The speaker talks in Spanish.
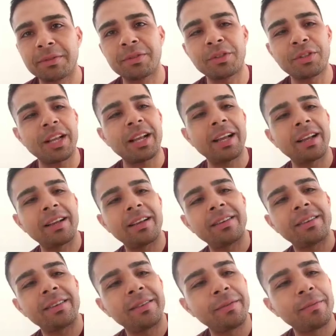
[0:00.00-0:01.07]
O sea,
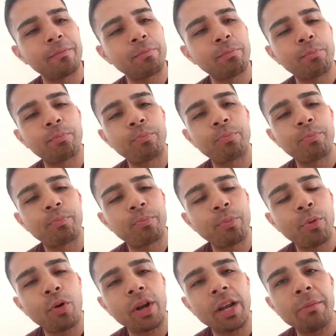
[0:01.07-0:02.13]

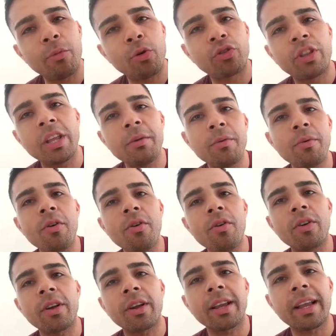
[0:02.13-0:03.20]
por el motivo
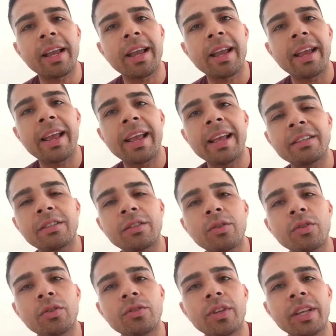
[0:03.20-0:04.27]
que
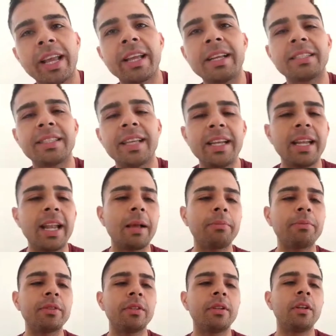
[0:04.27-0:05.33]
estos, que Insane
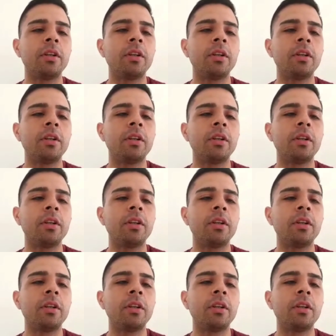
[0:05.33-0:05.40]
Labs,